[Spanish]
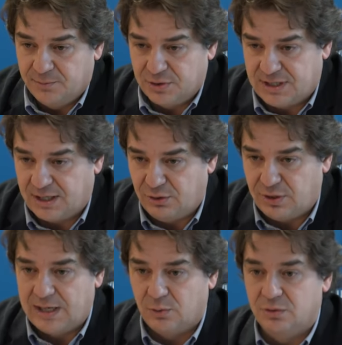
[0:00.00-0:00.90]
pues que
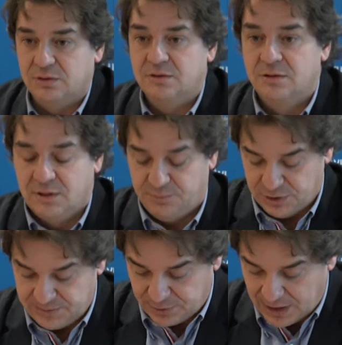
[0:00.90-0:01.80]
creo que alguno
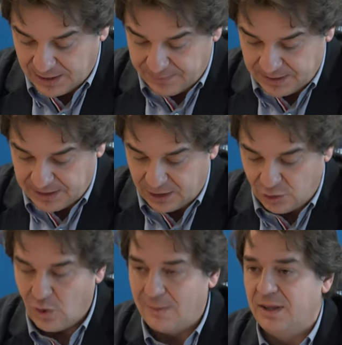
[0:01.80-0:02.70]
pues probablemente
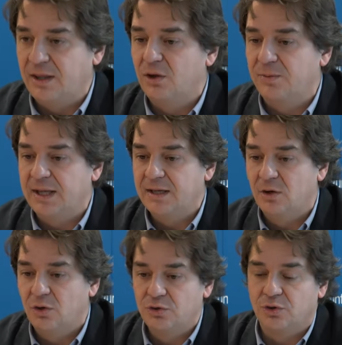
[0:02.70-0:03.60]
no ha medido bien
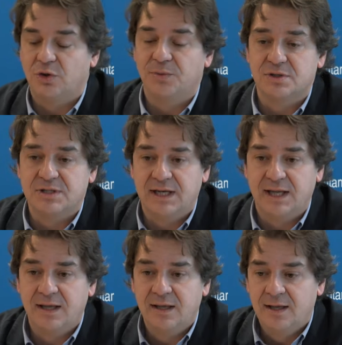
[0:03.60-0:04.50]
o como nos
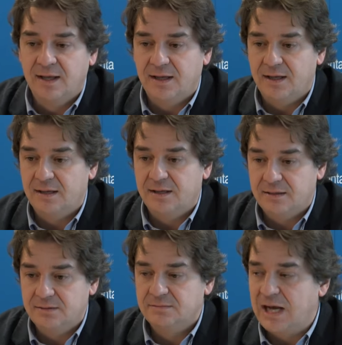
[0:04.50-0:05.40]
tiene
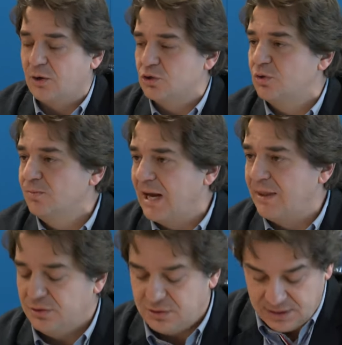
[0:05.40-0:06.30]
eh,
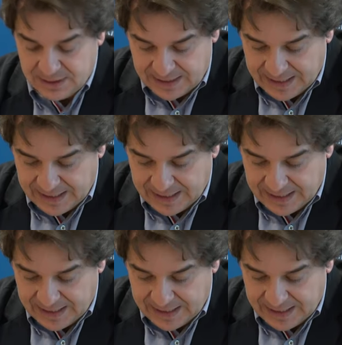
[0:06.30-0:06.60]
acostumbrados,